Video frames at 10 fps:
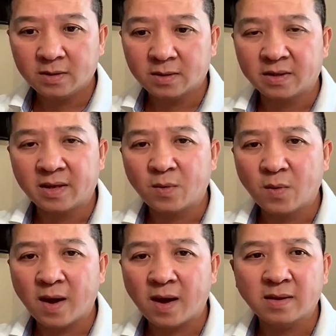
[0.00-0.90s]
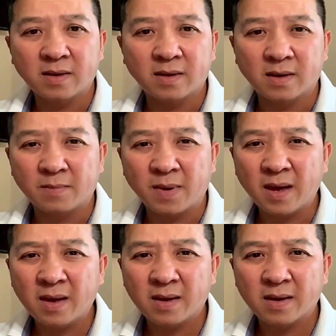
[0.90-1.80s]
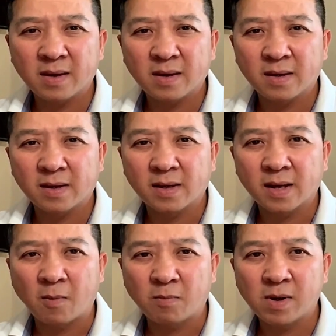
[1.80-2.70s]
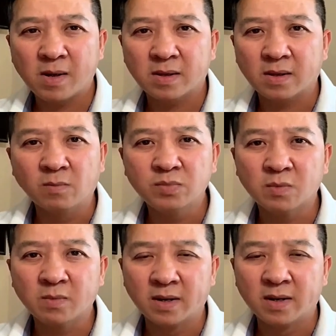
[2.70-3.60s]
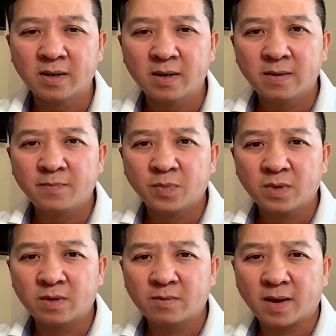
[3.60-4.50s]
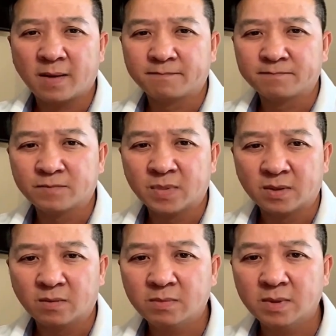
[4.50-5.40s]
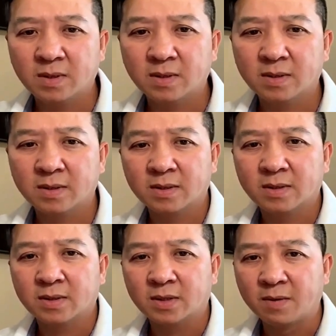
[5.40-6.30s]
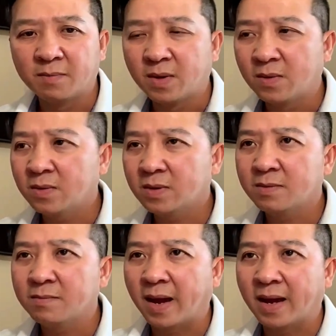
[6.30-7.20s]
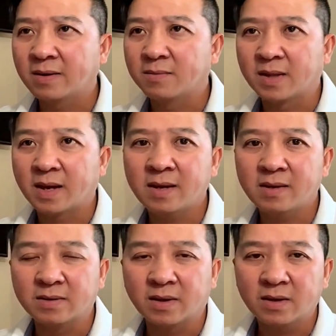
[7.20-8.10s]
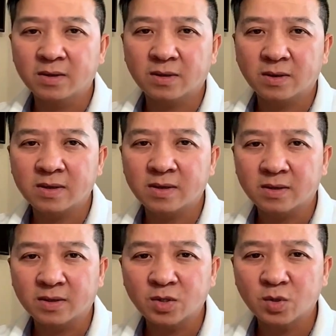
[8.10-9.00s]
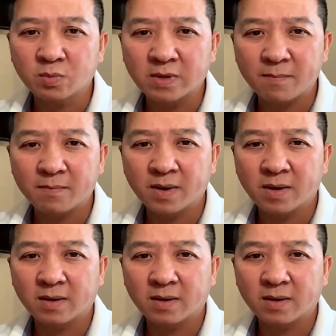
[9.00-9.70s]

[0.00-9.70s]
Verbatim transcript: Thời gian qua thì uh, bé uh, học thì cũng trung bình nhưng mà mình cũng uh, tìm hiểu trên mạng rồi mình thấy được những cái cái, cái, cái trung tâm uh,